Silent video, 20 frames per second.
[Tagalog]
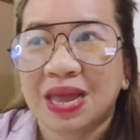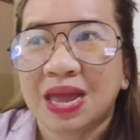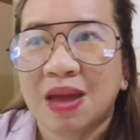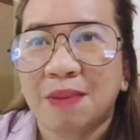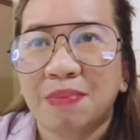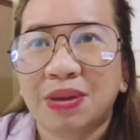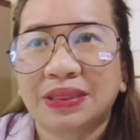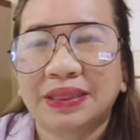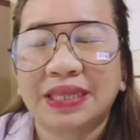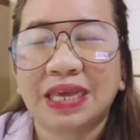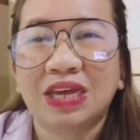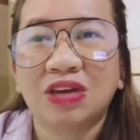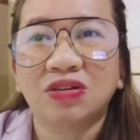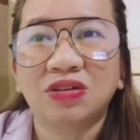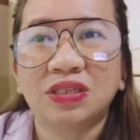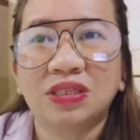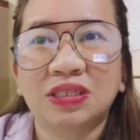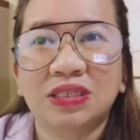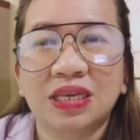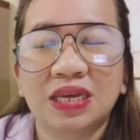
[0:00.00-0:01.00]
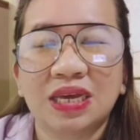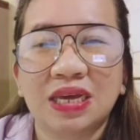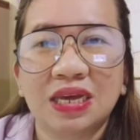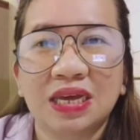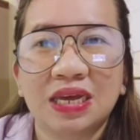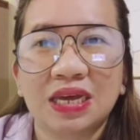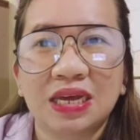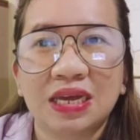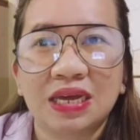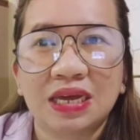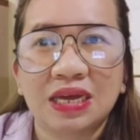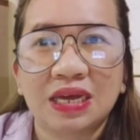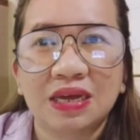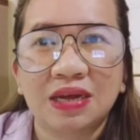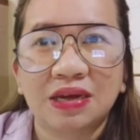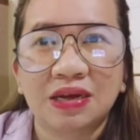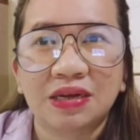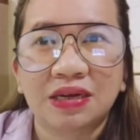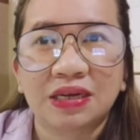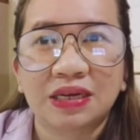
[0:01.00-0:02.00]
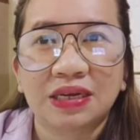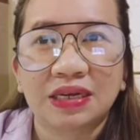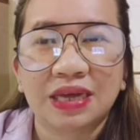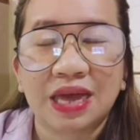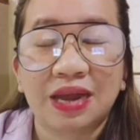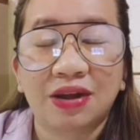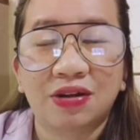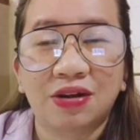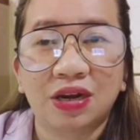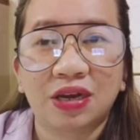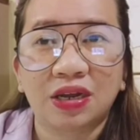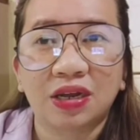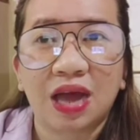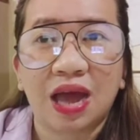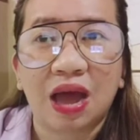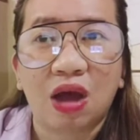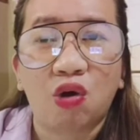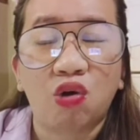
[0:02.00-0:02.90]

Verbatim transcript: But ningon si Henrik nga,